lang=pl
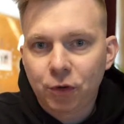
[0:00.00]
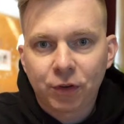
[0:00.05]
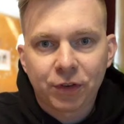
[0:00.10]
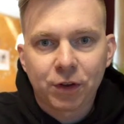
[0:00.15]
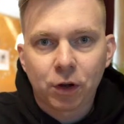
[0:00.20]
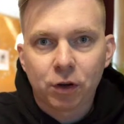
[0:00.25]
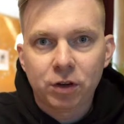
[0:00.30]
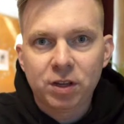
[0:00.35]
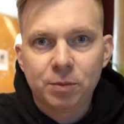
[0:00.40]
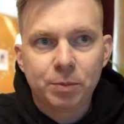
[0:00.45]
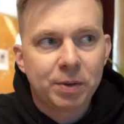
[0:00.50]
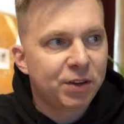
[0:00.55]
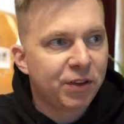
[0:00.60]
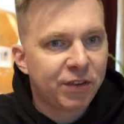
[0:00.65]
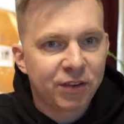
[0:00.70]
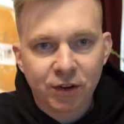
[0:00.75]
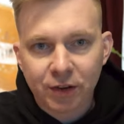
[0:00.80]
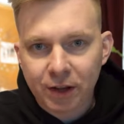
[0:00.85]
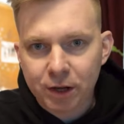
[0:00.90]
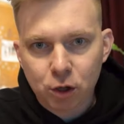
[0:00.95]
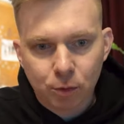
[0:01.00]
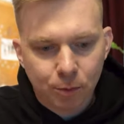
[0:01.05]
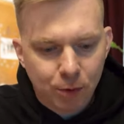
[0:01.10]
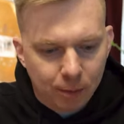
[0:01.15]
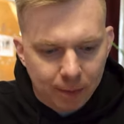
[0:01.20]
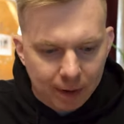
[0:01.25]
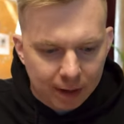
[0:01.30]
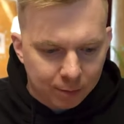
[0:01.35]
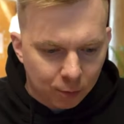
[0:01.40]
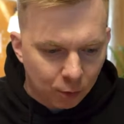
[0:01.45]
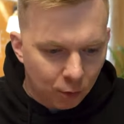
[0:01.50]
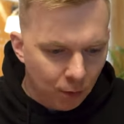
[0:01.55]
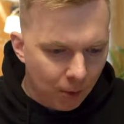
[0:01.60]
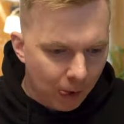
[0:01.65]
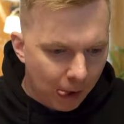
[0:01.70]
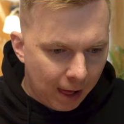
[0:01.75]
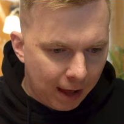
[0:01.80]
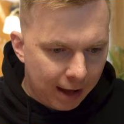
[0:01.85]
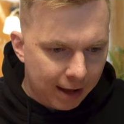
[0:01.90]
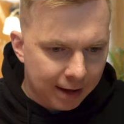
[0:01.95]
już stolik bez żadnego problemu
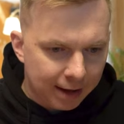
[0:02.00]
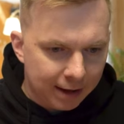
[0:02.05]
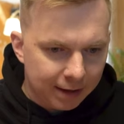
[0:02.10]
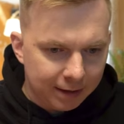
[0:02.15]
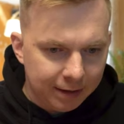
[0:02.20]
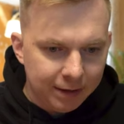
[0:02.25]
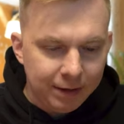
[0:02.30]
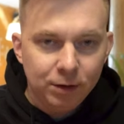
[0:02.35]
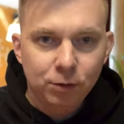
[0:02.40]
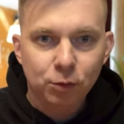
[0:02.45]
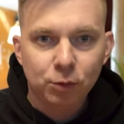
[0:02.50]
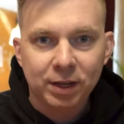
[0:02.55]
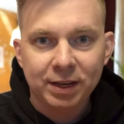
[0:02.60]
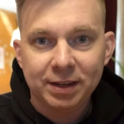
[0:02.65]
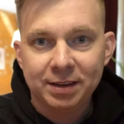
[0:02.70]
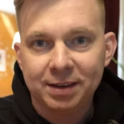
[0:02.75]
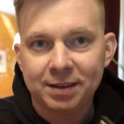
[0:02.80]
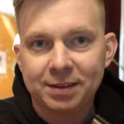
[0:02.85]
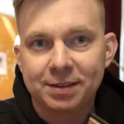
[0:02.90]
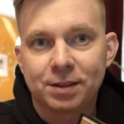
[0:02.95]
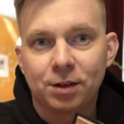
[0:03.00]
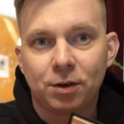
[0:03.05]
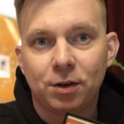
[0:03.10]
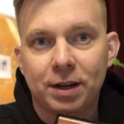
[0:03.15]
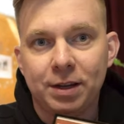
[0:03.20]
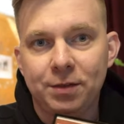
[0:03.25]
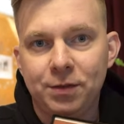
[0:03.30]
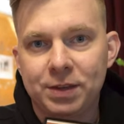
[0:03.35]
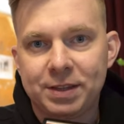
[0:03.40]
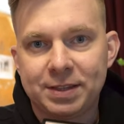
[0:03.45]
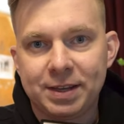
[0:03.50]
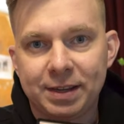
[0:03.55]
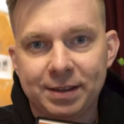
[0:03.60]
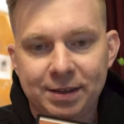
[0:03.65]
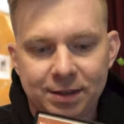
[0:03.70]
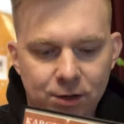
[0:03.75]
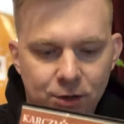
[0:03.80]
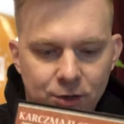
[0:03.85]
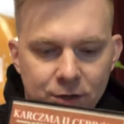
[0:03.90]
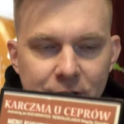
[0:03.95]
e, i tutaj na stole widzę
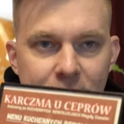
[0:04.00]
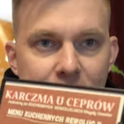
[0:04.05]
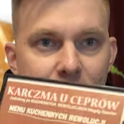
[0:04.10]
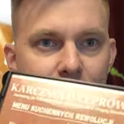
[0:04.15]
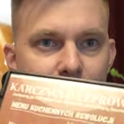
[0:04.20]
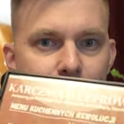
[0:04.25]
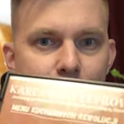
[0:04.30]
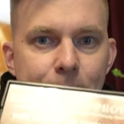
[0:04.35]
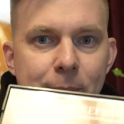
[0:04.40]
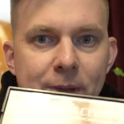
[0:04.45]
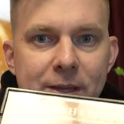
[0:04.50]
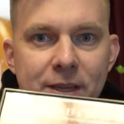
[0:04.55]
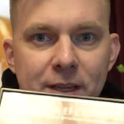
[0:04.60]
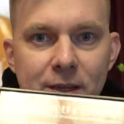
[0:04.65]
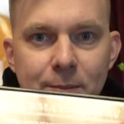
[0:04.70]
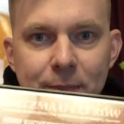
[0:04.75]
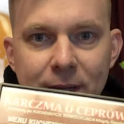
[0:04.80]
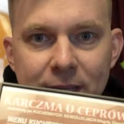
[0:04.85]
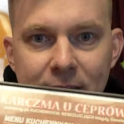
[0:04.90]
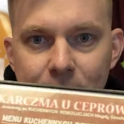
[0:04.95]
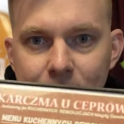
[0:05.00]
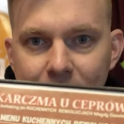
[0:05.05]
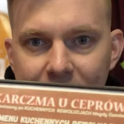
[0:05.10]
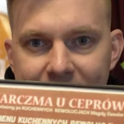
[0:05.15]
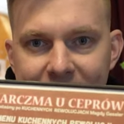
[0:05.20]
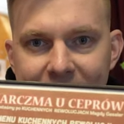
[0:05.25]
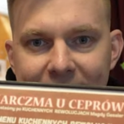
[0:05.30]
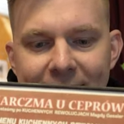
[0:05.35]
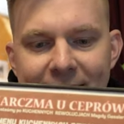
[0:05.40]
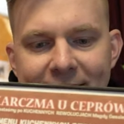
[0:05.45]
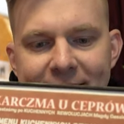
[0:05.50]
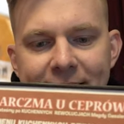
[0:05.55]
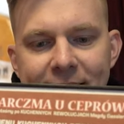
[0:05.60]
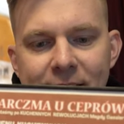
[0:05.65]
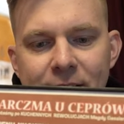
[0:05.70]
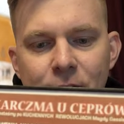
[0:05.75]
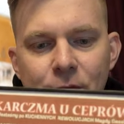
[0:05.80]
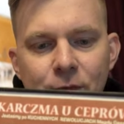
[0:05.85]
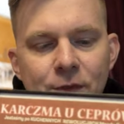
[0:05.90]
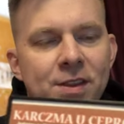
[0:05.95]
stoi menu pani Magdy
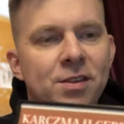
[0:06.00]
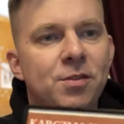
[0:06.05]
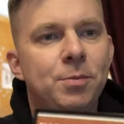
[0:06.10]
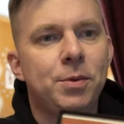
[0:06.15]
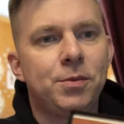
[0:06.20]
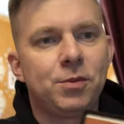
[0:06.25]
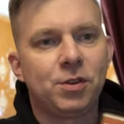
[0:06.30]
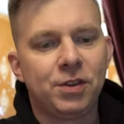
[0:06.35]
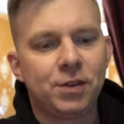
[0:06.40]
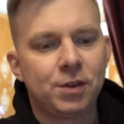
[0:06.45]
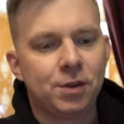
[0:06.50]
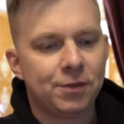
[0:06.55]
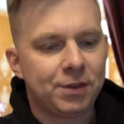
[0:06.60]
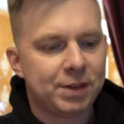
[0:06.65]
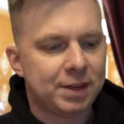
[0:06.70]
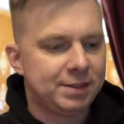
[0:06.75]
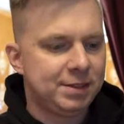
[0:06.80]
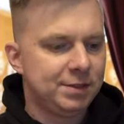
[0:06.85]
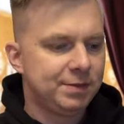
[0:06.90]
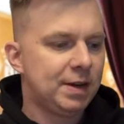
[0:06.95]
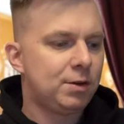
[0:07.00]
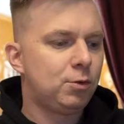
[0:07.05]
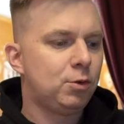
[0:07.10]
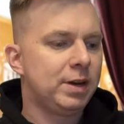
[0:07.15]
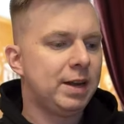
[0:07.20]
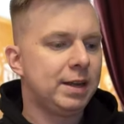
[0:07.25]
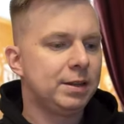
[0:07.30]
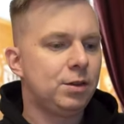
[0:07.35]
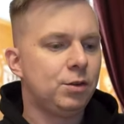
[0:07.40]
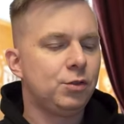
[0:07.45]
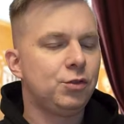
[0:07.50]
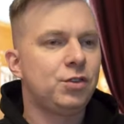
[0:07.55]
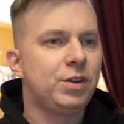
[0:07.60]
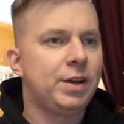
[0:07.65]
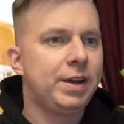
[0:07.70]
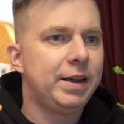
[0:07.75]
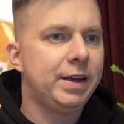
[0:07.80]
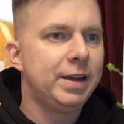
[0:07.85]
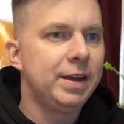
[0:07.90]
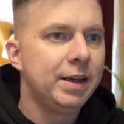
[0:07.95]
Gessler, no więc by wszystko wskazywało na to,
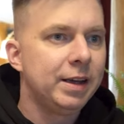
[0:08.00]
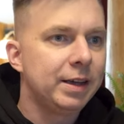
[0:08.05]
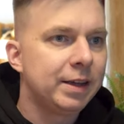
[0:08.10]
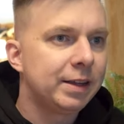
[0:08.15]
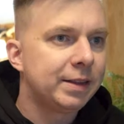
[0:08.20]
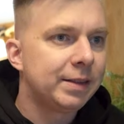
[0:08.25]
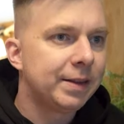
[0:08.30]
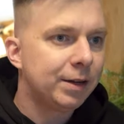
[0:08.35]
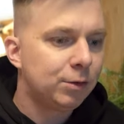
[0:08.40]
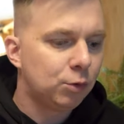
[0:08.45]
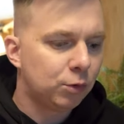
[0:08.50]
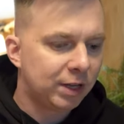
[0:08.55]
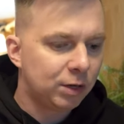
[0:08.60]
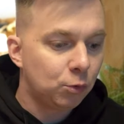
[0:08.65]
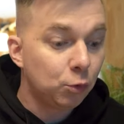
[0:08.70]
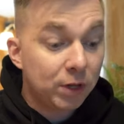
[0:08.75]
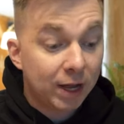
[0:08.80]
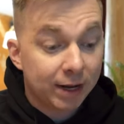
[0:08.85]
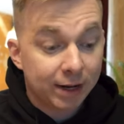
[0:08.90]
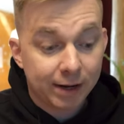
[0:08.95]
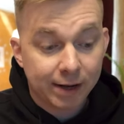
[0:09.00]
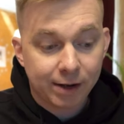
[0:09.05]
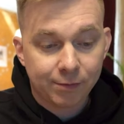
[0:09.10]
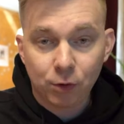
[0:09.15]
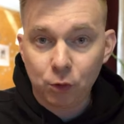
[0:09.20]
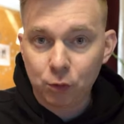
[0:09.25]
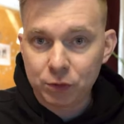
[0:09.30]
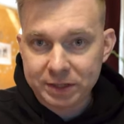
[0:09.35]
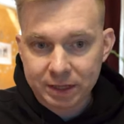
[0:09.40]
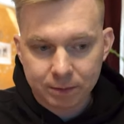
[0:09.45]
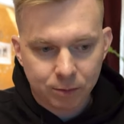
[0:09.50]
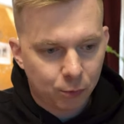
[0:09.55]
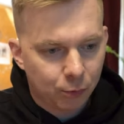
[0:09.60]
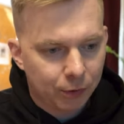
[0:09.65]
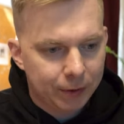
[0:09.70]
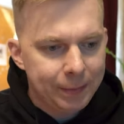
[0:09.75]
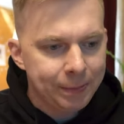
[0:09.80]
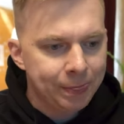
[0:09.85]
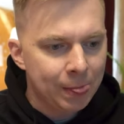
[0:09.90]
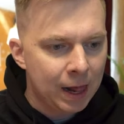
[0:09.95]
że jednak tutaj udane rewolucje
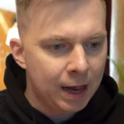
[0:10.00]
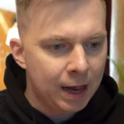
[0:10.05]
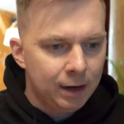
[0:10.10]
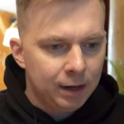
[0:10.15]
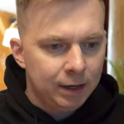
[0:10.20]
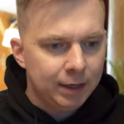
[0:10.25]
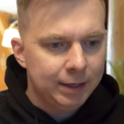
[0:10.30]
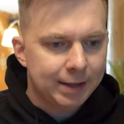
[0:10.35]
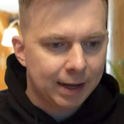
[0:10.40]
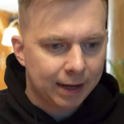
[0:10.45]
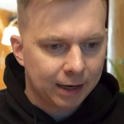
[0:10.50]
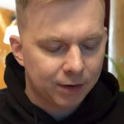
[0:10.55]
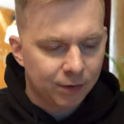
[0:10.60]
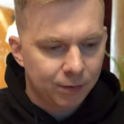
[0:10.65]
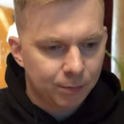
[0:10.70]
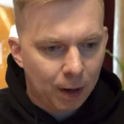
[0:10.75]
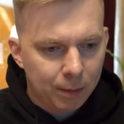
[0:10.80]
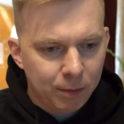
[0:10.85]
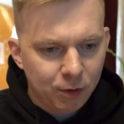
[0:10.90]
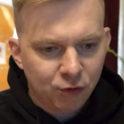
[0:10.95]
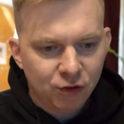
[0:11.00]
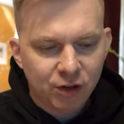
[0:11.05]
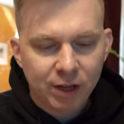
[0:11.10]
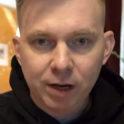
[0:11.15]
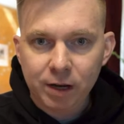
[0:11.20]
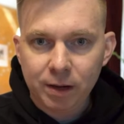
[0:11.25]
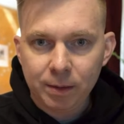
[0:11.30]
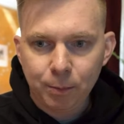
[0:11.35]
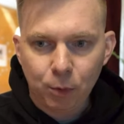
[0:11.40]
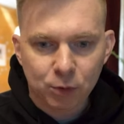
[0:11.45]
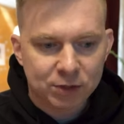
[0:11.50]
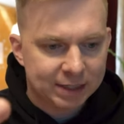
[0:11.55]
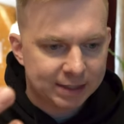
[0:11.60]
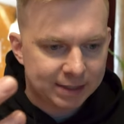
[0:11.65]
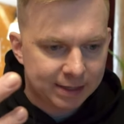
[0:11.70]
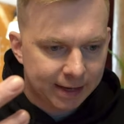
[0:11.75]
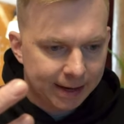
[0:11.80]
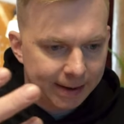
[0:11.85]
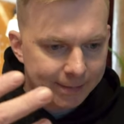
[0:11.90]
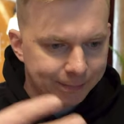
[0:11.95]
były. I tak, mamy cztery
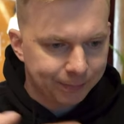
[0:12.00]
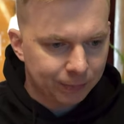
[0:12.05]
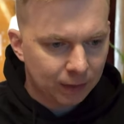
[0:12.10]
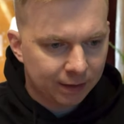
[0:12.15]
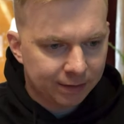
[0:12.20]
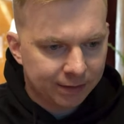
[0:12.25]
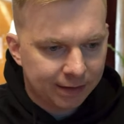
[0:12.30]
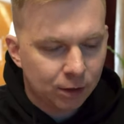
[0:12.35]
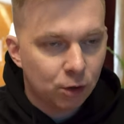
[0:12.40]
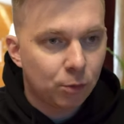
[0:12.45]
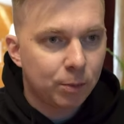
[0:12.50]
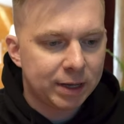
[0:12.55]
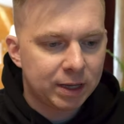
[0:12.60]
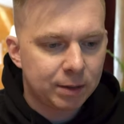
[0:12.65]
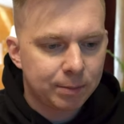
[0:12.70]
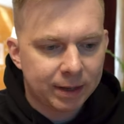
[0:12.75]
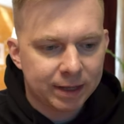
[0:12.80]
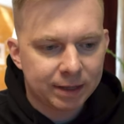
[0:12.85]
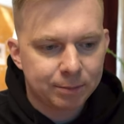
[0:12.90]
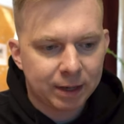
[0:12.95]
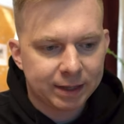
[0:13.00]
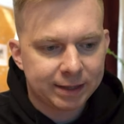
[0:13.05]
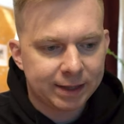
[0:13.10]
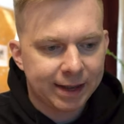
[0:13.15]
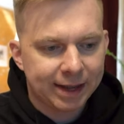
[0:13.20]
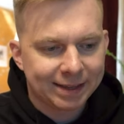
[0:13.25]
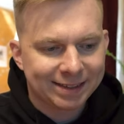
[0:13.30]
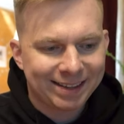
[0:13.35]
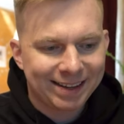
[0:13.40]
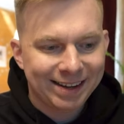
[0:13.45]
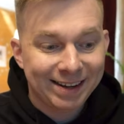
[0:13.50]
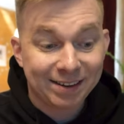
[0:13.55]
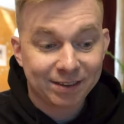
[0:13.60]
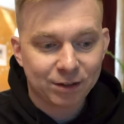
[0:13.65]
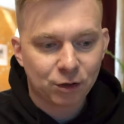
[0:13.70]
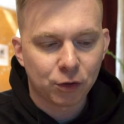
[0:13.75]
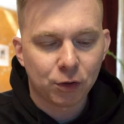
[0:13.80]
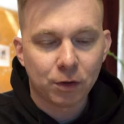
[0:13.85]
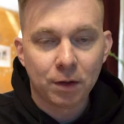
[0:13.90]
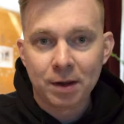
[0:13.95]
pozycje z tego menu pani Magdy Gessler. Jest
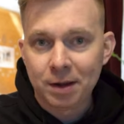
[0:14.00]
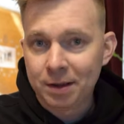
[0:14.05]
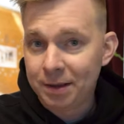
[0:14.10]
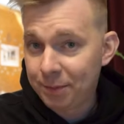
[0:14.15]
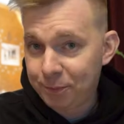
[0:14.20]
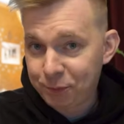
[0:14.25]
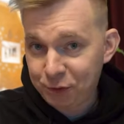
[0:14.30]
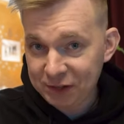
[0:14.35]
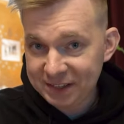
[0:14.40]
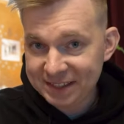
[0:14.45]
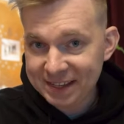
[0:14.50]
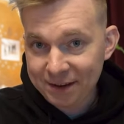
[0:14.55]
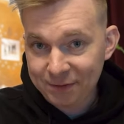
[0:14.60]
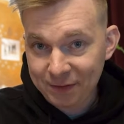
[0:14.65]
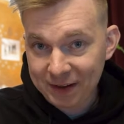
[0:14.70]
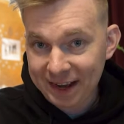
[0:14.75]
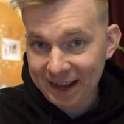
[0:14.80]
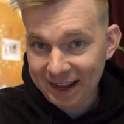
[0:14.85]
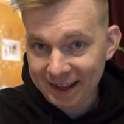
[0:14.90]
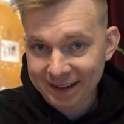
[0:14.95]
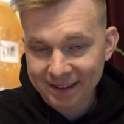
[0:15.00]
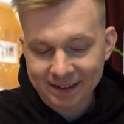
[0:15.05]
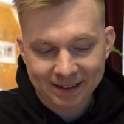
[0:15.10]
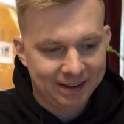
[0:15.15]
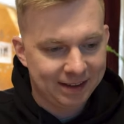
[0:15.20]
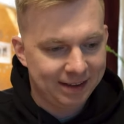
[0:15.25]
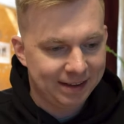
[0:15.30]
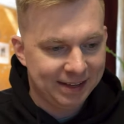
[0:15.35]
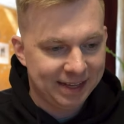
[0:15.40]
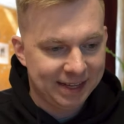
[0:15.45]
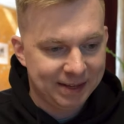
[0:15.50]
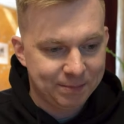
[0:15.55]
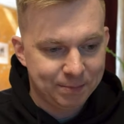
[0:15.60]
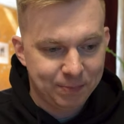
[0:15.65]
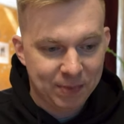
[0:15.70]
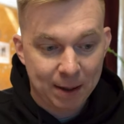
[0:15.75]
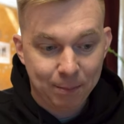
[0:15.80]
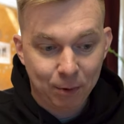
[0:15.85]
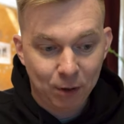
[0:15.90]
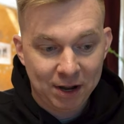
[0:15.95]
to przystawka e,
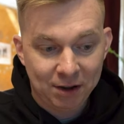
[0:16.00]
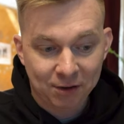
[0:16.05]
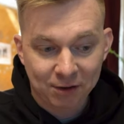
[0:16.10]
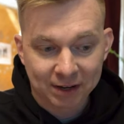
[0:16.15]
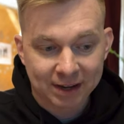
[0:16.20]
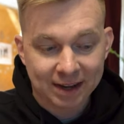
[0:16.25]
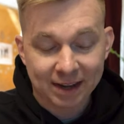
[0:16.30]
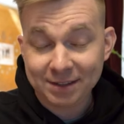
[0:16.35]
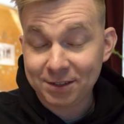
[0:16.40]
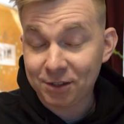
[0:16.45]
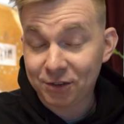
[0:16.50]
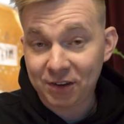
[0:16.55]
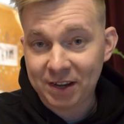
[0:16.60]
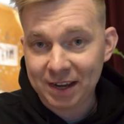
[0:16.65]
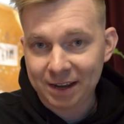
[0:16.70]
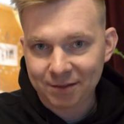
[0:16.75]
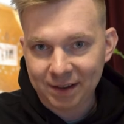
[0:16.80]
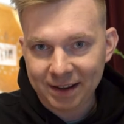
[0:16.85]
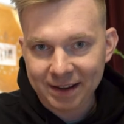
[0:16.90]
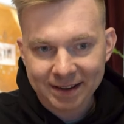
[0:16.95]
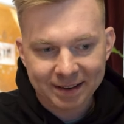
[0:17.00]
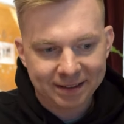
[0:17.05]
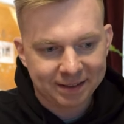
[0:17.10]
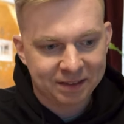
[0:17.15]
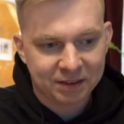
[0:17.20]
Napoleonka, co ciekawe.